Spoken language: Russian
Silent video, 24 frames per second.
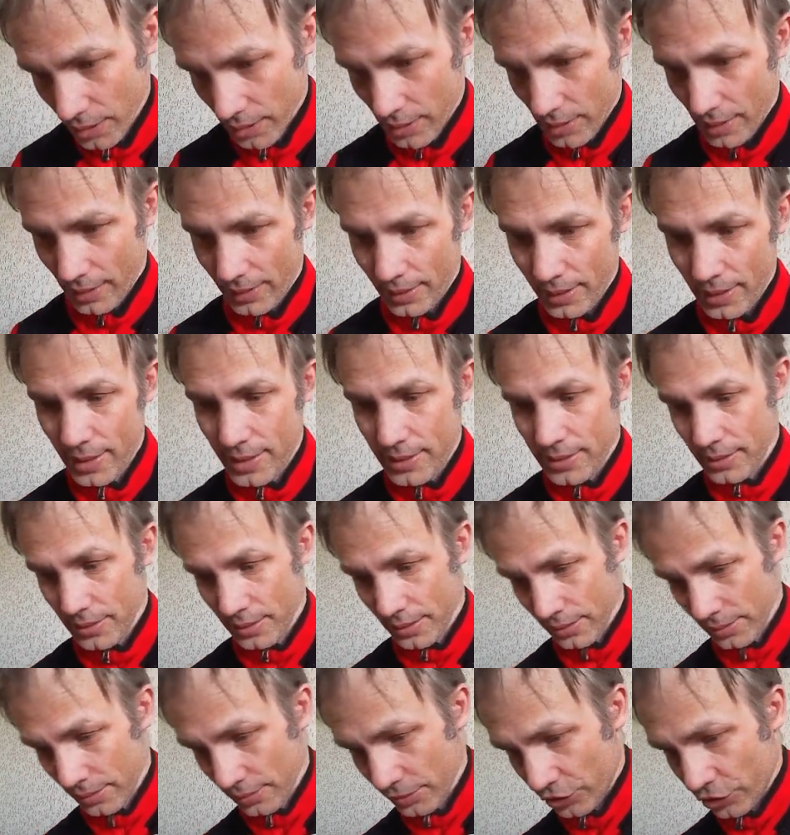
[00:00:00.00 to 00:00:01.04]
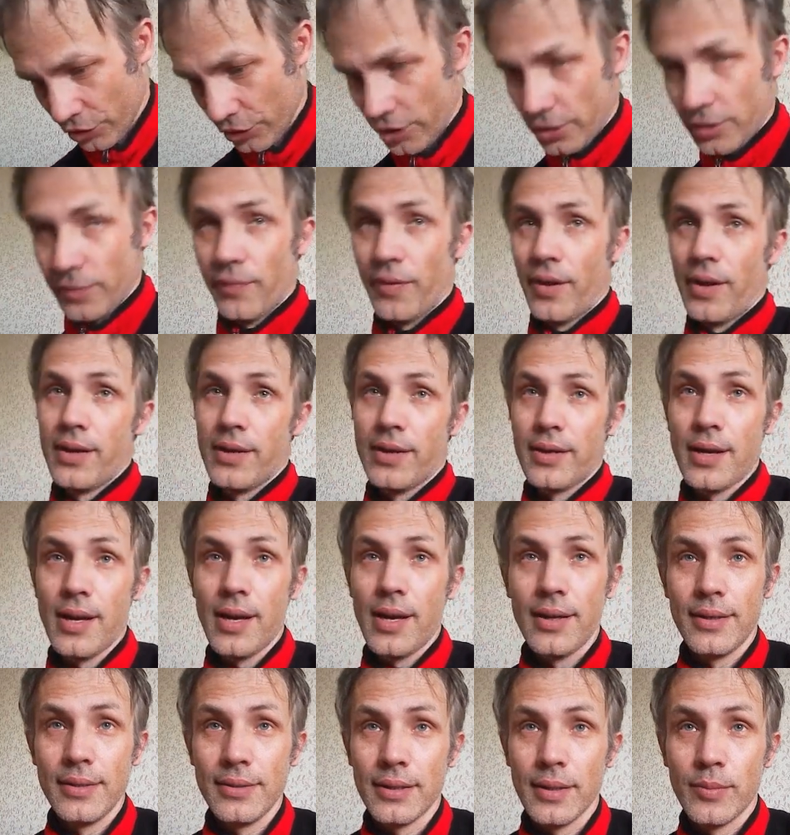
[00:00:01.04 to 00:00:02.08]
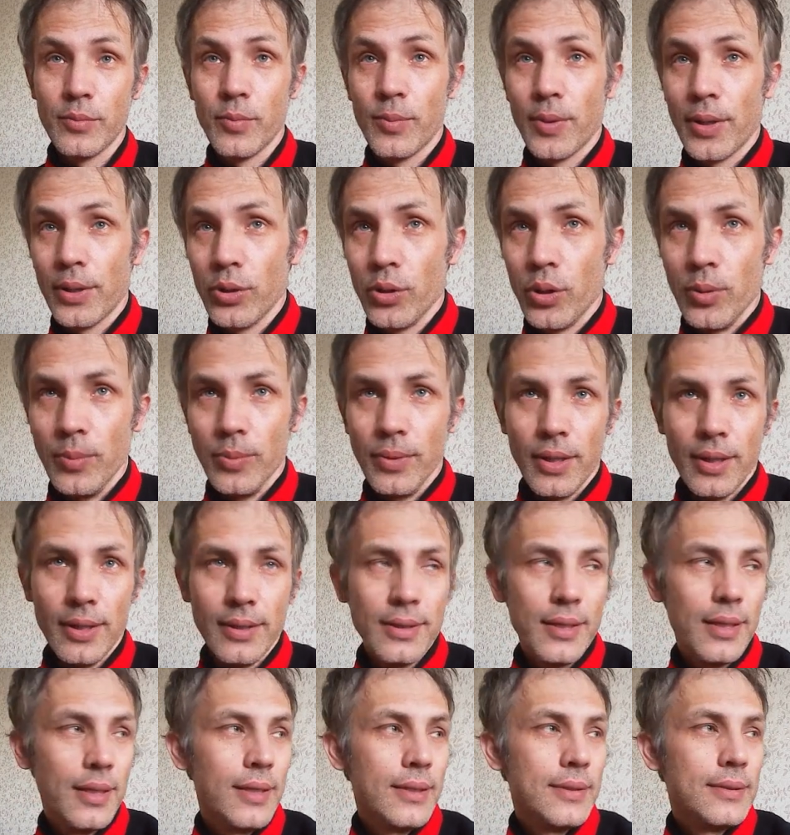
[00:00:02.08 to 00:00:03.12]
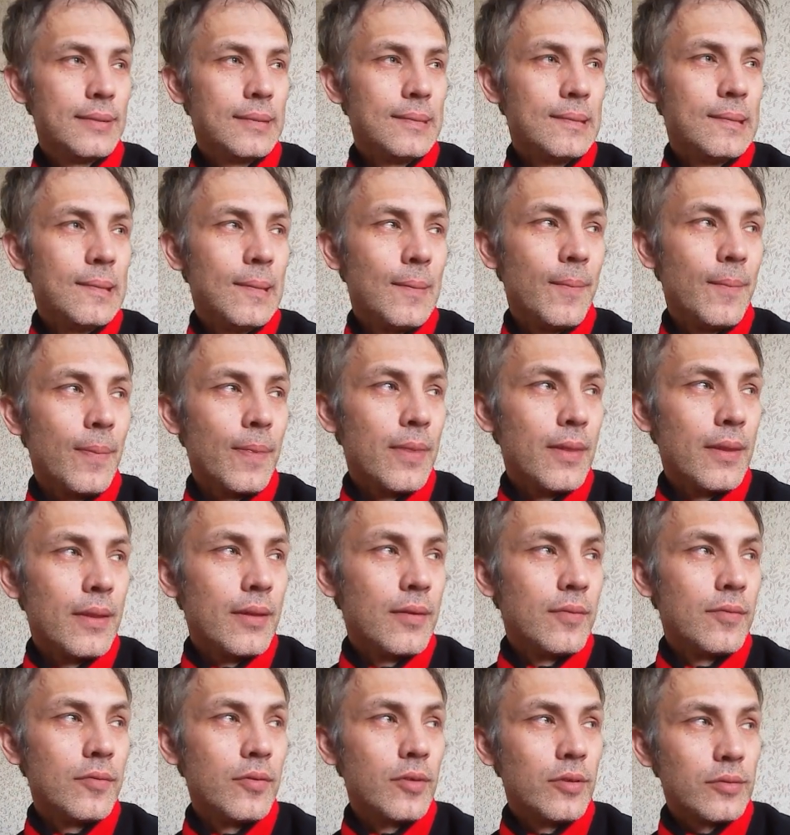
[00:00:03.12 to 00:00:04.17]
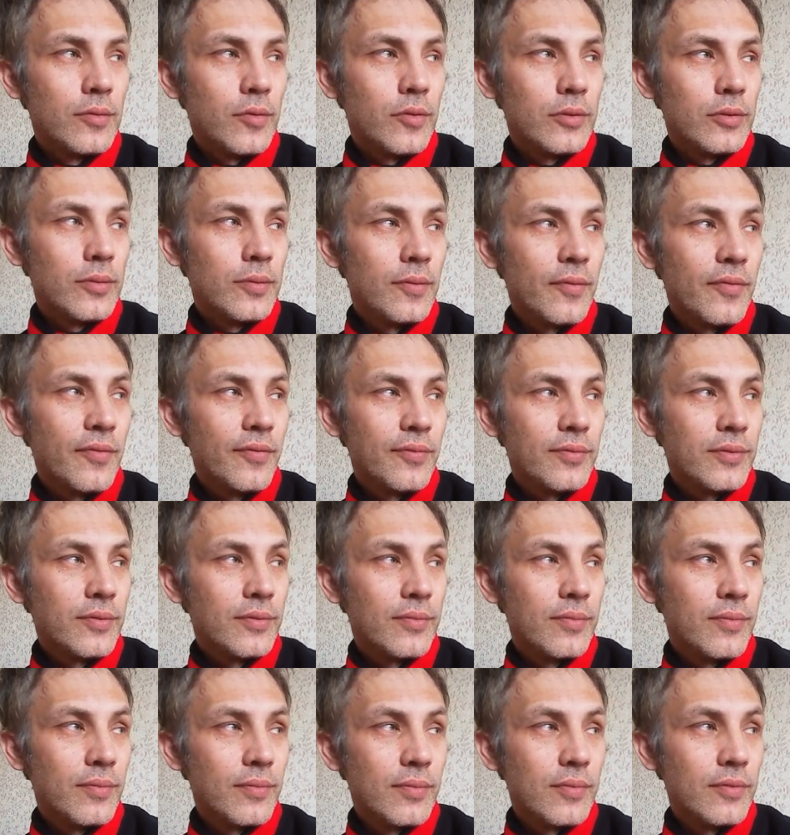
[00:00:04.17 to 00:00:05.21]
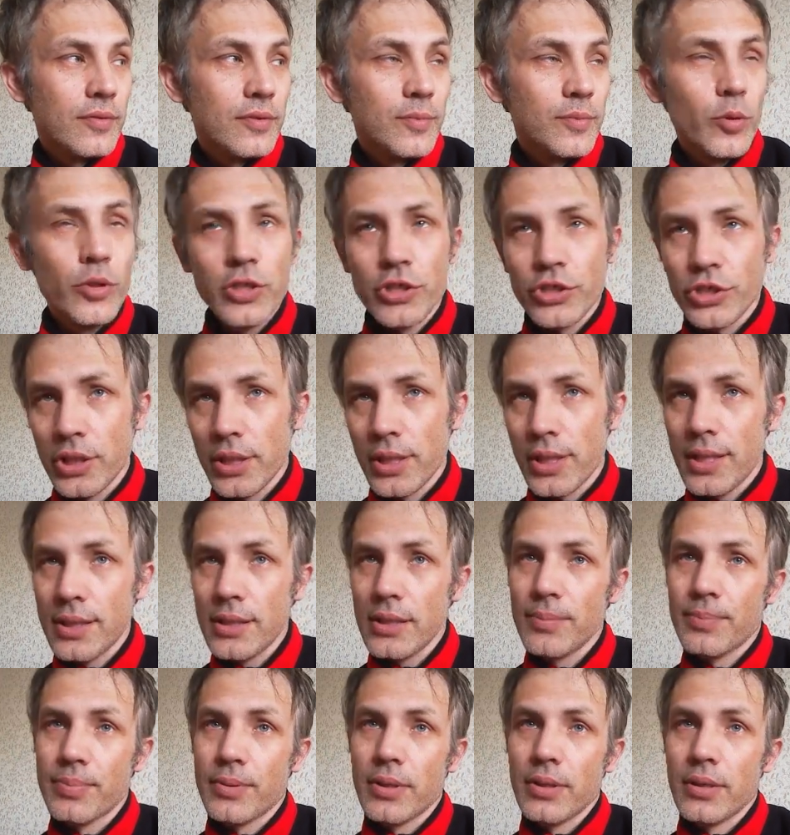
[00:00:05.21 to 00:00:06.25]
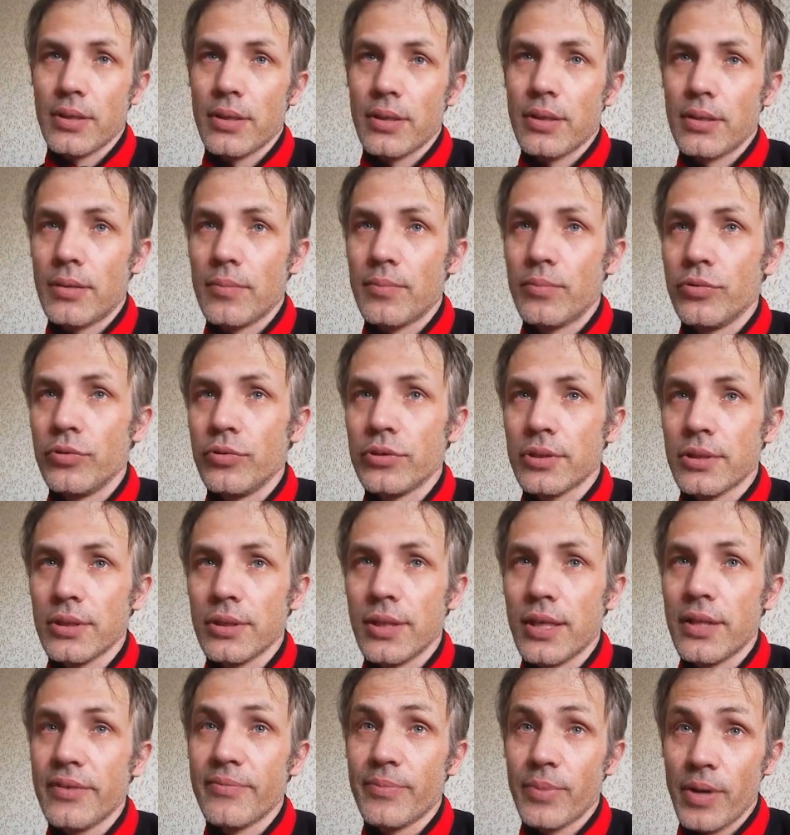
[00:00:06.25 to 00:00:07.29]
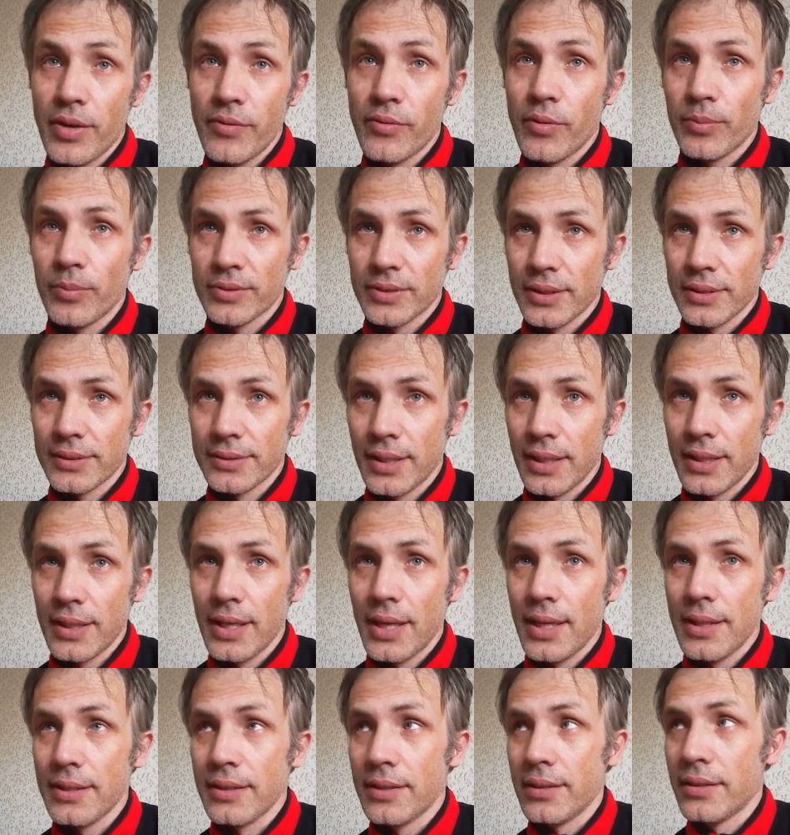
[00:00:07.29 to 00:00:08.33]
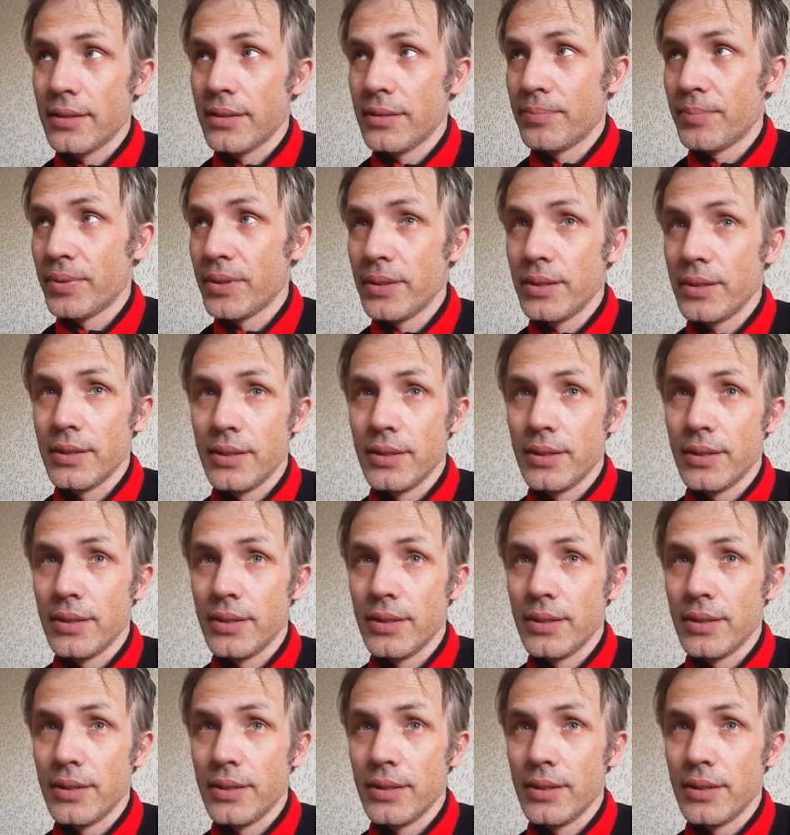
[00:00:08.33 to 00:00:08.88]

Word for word: орать, жечь фаера и тому подобное, да. Вот, вот э, сборная Шотландии про, будет играть в боевом состоянии и при